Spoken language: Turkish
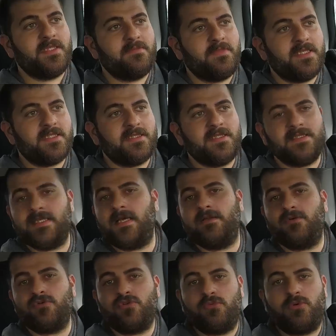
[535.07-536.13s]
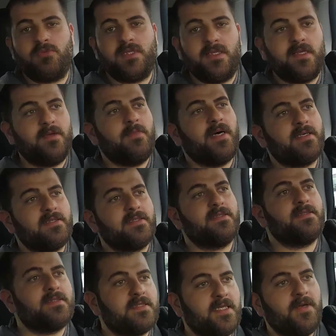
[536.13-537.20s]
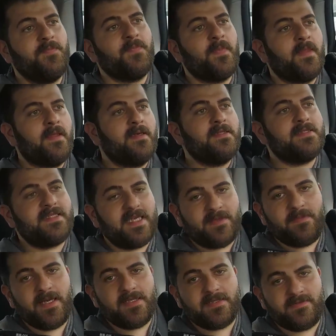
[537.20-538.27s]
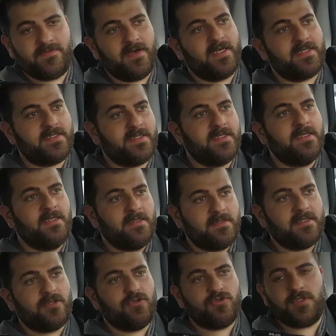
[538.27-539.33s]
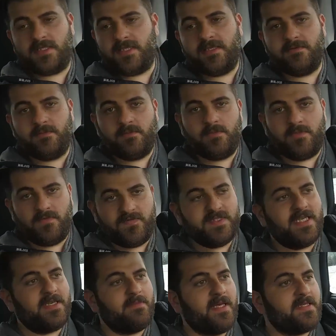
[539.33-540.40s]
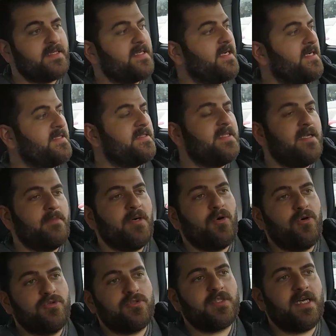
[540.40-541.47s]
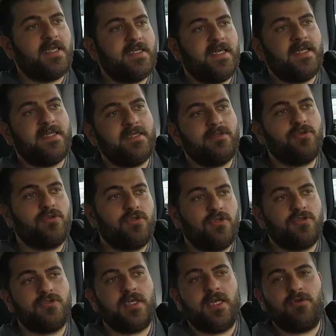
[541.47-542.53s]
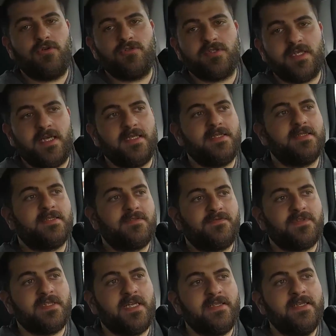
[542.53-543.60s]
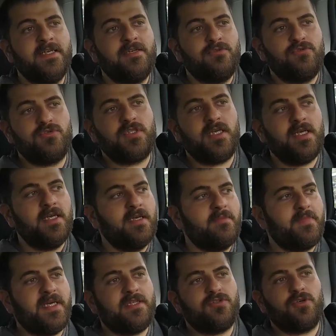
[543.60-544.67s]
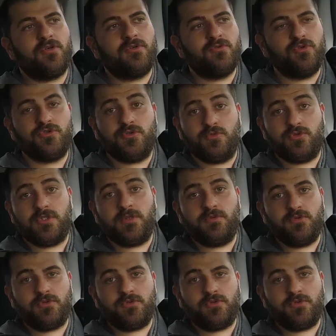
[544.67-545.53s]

1.5 dizel otomobillere baktığınızda segment farkı da göz edelim segmentler aynı değil ama 10 saniyeleri görüyoruz. Yani 10 saniye sıfırdan 100'e pek çok gözümüzde